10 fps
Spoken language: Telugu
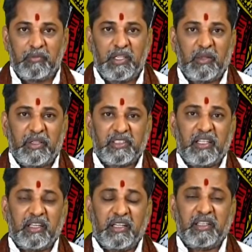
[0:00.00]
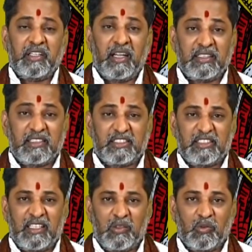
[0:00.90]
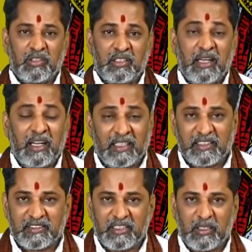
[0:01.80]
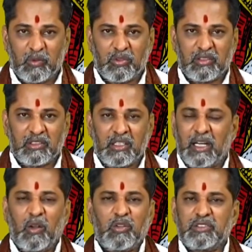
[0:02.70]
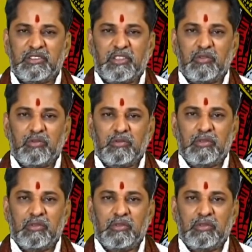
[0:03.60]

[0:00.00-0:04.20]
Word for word: మీనమేషాలు లెక్కటి ఇలా చేస్తే ఉంటుంది అలా చేస్తే ఉంటుంది ఆలోచించద్దు